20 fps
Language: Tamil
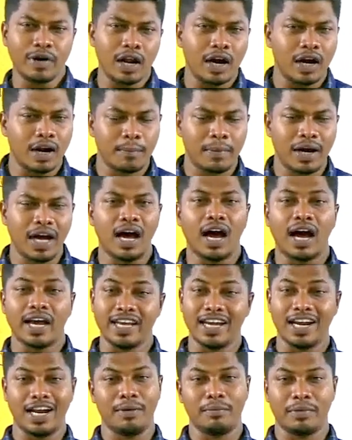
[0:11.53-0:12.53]
வீடியோவில் நம்ம
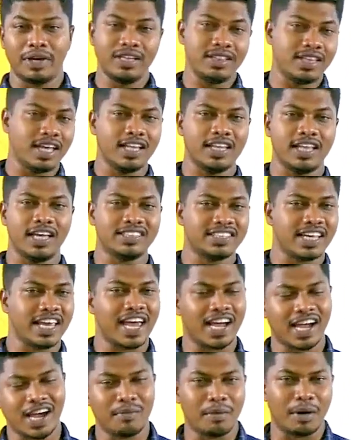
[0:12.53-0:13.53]
ஐஎன்எம் இந்திய தேசிய
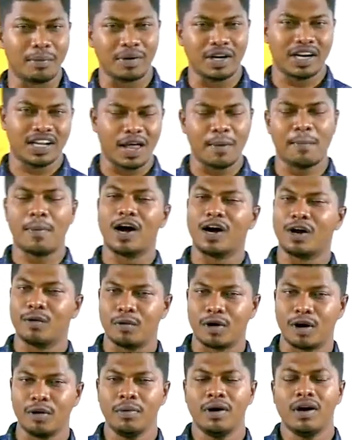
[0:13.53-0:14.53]
இயக்கம் அப்படின்றத பார்க்க
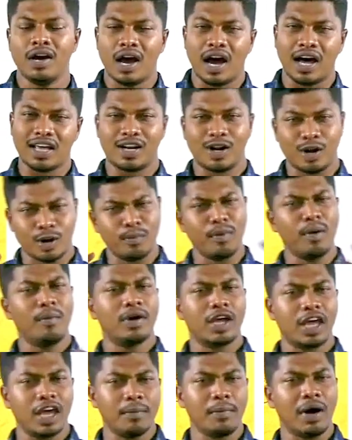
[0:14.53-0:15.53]
போகிறோம் அதில் ரொம்ப
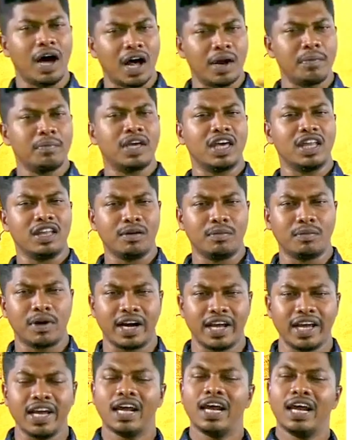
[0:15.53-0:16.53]
முக்கியமாக ஆரம்பிக்கிறதுக்கு
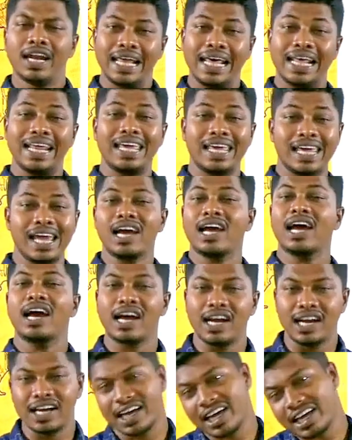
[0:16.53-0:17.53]
முன்னாடி நிறைய
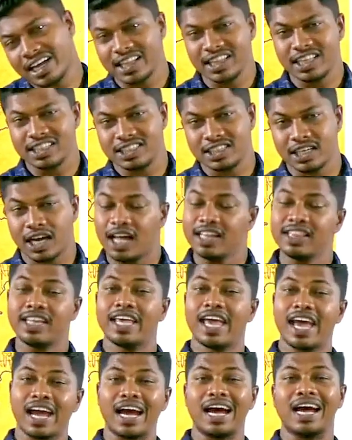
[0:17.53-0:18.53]
இயக்கங்கள் இங்கே இருந்துச்சு அந்த
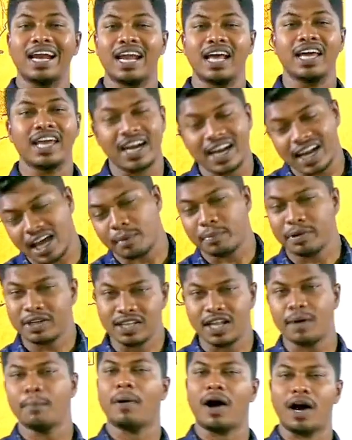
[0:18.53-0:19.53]
இயக்கங்கள்லாம் என்ன
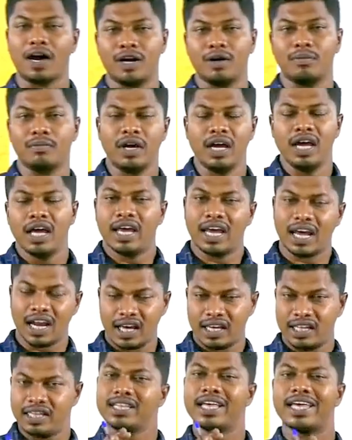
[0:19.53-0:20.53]
அப்படின்னு தான் பார்க்கணும் ஏன்னா
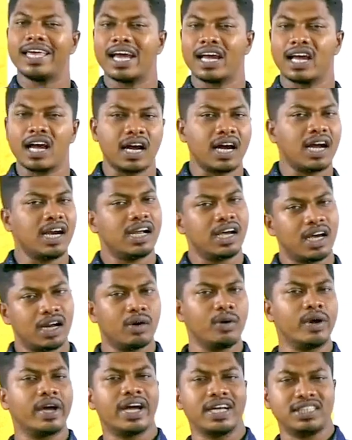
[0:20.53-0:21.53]
இந்த இயக்கங்கள் இங்கே
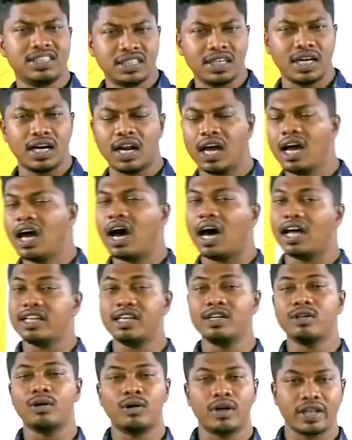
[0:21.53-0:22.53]
இருக்கக்கூடிய கட்சிகள்
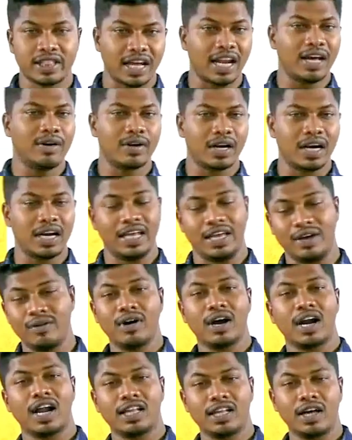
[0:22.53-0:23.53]
அதனோட தலைவர்கள்
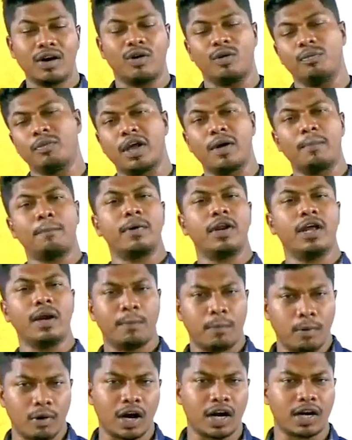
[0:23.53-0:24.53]
இவங்கெல்லாம் தான் ஒரு மிகப்பெரிய
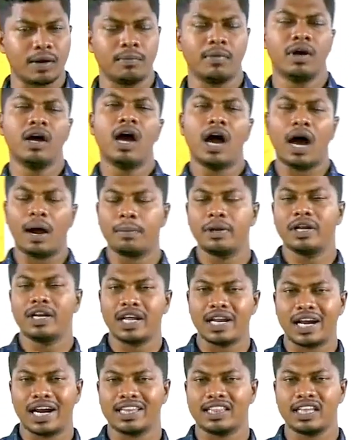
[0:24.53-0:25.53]
போராட்டம்
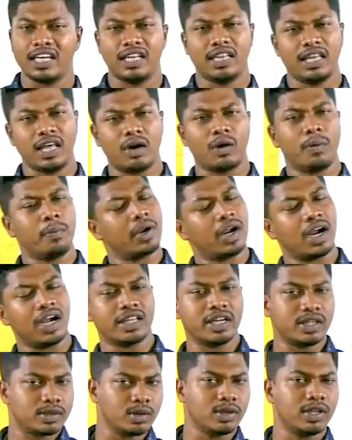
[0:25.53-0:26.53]
அப்படின்றது நடத்தி இந்தியாவுக்கு
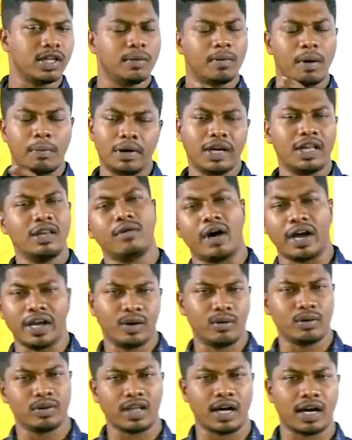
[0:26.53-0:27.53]
பிற்காலத்தில் சுதந்திரம் அப்படின்றது
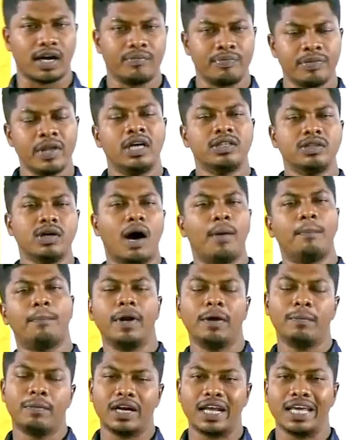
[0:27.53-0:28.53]
வாங்கி கொடுத்தாங்க ஸோ
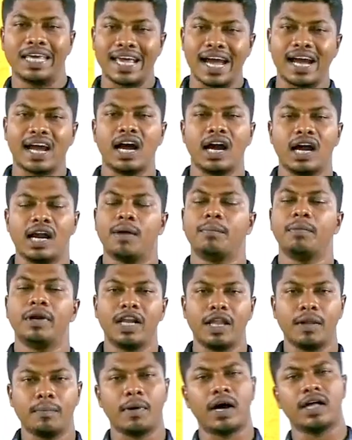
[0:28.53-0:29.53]
அப்படிப்பட்ட இயக்கங்கள்
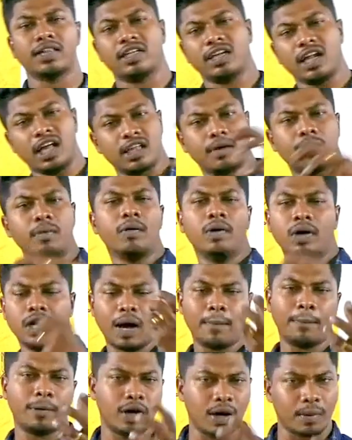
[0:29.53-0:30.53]
அப்படின்றது பார்த்துட்டு அதுக்கப்புறம்
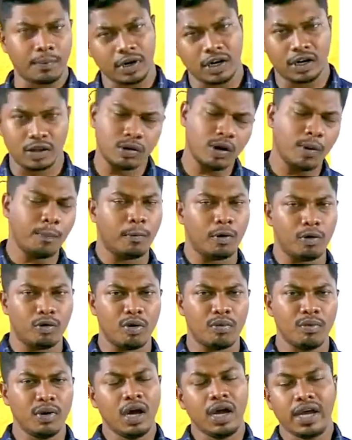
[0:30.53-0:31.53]
டாபிக் அப்படின்றதுக்குள்ள
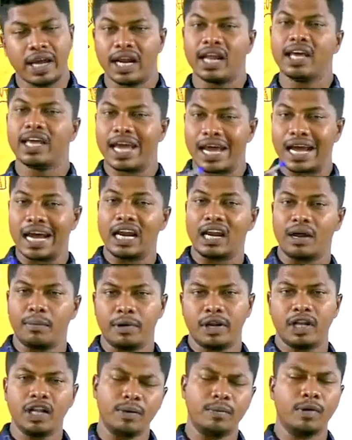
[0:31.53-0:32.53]
போவோம் ஏன்னா இயக்கங்கள்
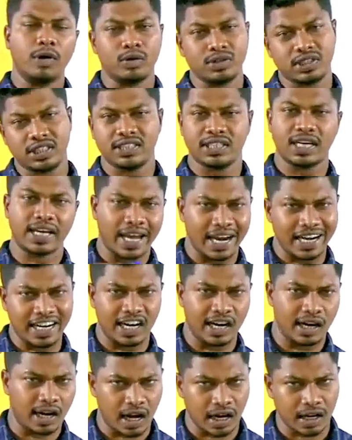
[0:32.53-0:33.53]
அப்படின்றது நம்ம கொஸ்டின்ஸாக
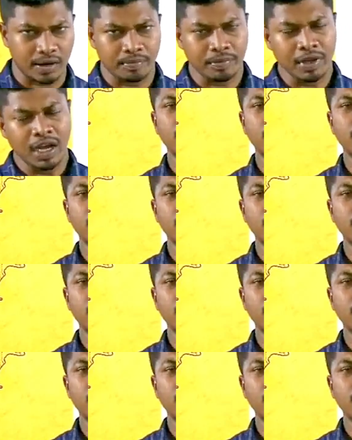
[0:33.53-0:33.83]
கேட்டுட்டு இருக்காங்க